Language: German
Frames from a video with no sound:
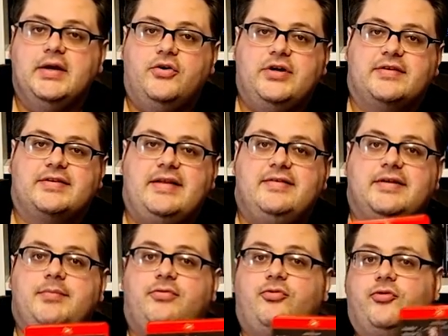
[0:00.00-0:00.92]
Und das Ganze
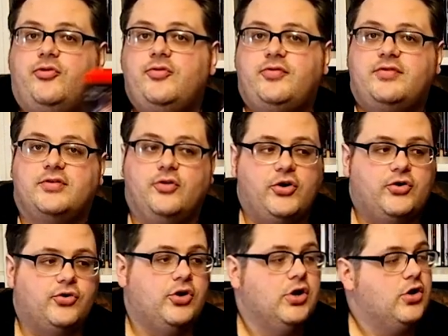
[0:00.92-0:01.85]
gibt es für 15
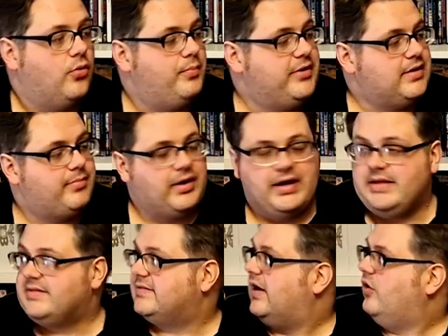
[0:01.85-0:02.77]
Euro. Und mit dabei
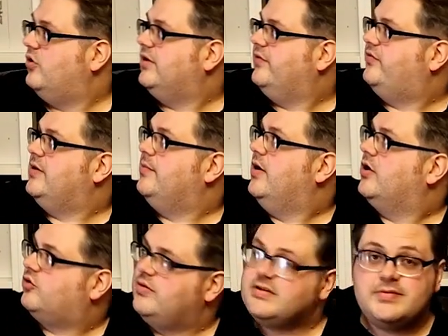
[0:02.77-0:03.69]
ist auch der Film
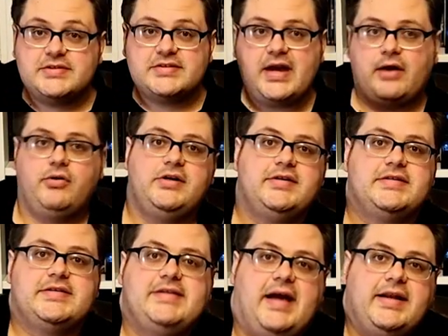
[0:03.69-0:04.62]
Christmas Carol. Das
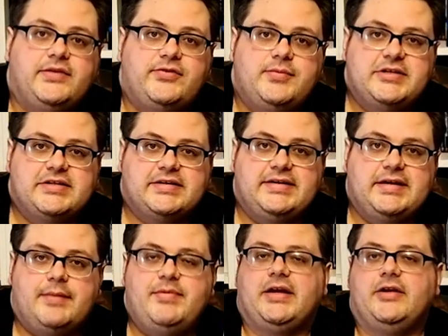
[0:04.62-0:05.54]
ist der andere Film, den ich gedreht
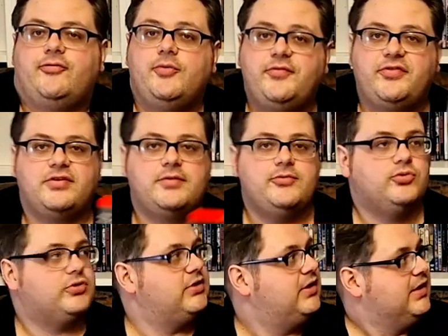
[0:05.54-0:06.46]
habe. Der geht 50
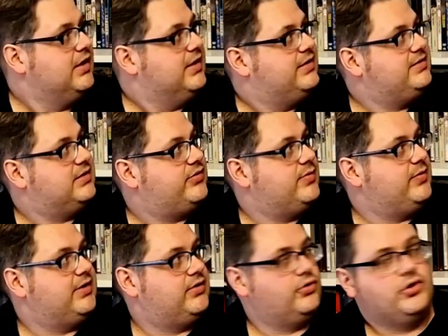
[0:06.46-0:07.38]
Minuten. Dieser Film
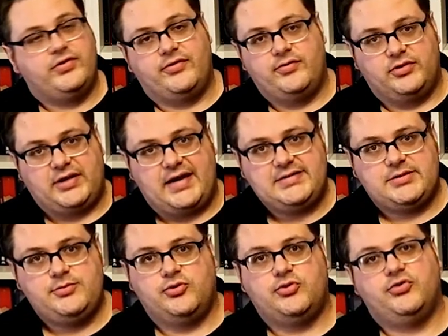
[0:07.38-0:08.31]
geht ungefähr
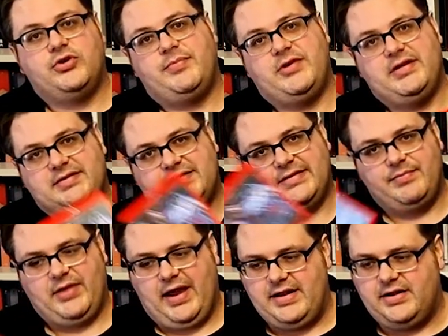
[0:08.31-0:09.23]
35 Minuten. Und so habt ihr
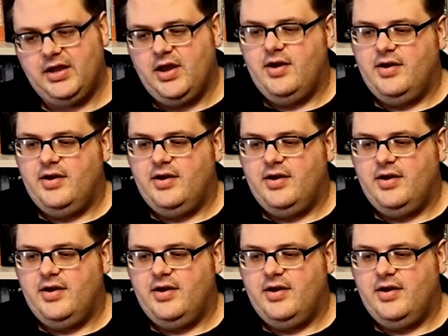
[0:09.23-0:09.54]
insgesamt einen